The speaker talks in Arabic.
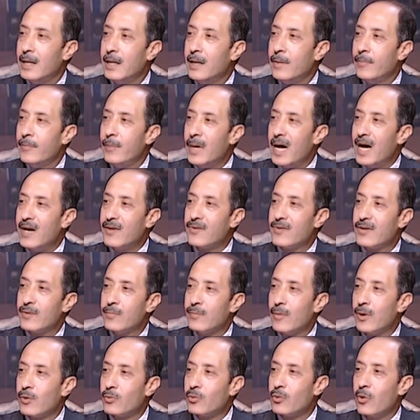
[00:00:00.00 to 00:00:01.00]
للبحث هي...
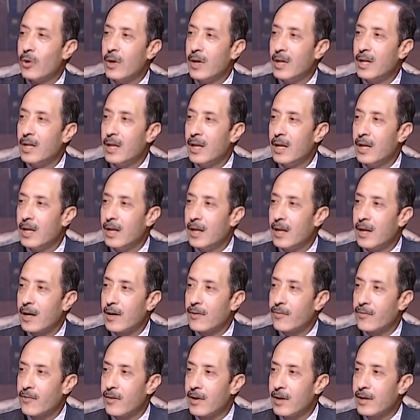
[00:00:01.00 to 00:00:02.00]
موضوع
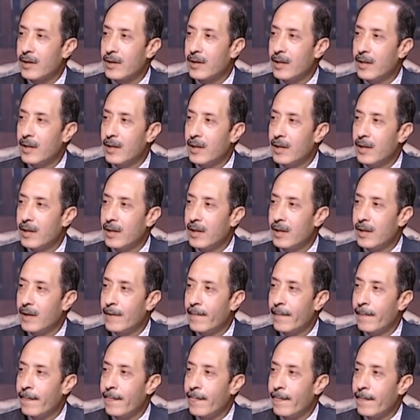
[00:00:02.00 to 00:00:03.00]
الاثار هي حلوه يا فندم
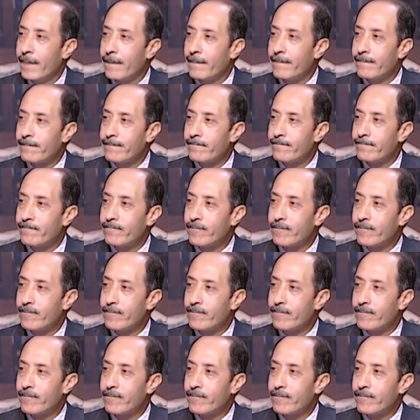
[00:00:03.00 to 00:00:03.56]
هي بيقول